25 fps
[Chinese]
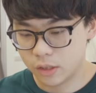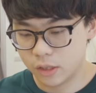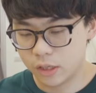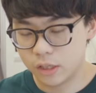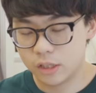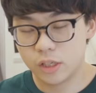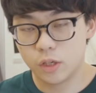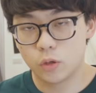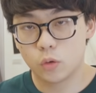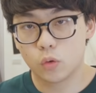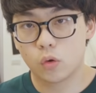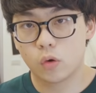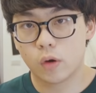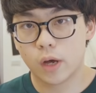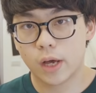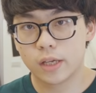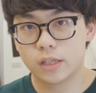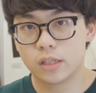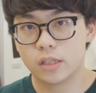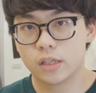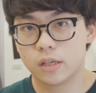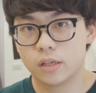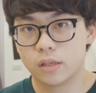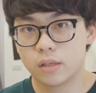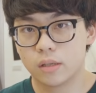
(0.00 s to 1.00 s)
这一千多块
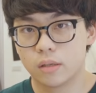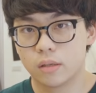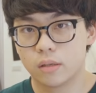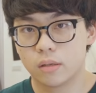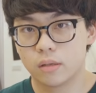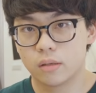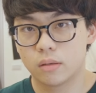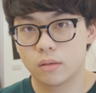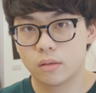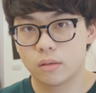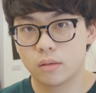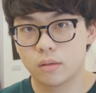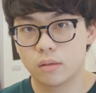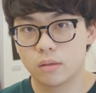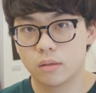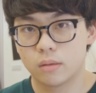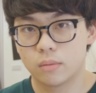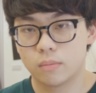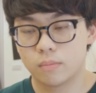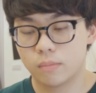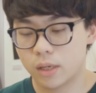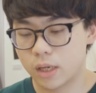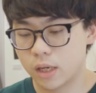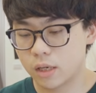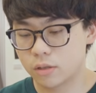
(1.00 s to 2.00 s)
钱
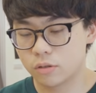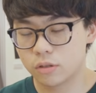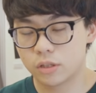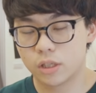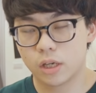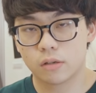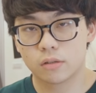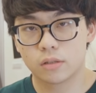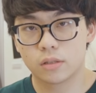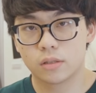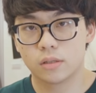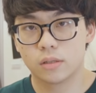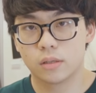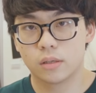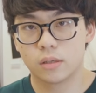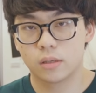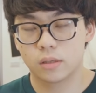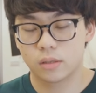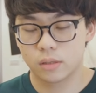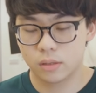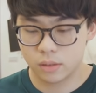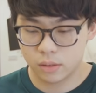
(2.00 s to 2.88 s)
马上就消失了。